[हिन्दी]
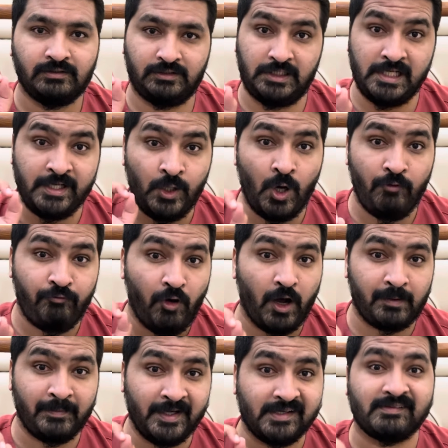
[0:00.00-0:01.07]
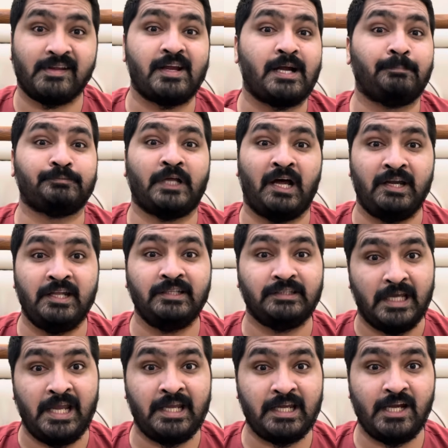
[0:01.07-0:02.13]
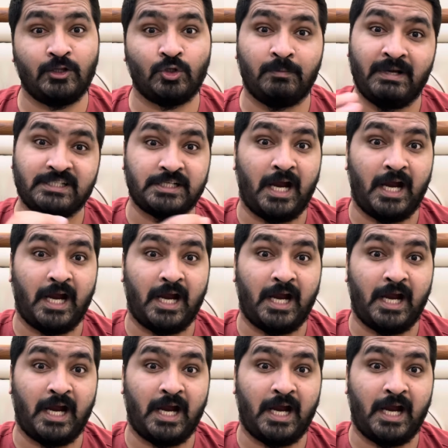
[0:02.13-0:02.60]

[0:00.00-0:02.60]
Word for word: तीनों फॉर्मेट्स की कप्तानी देंगे तो मैं